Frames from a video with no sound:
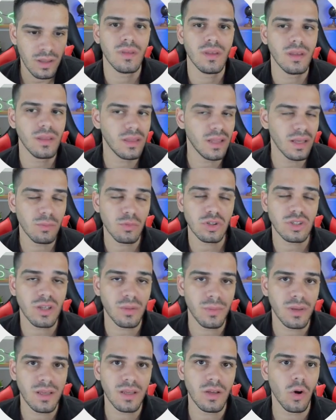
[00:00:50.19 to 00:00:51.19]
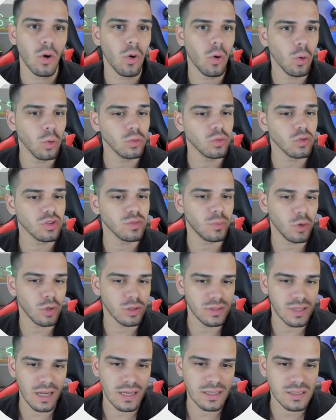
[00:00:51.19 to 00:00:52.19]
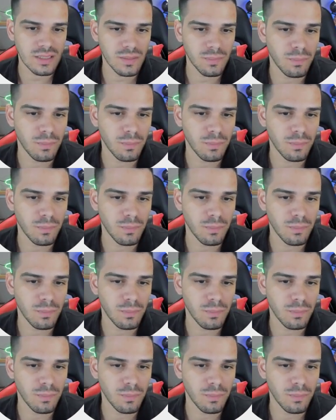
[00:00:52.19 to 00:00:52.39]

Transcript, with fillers: E temos também outros portais que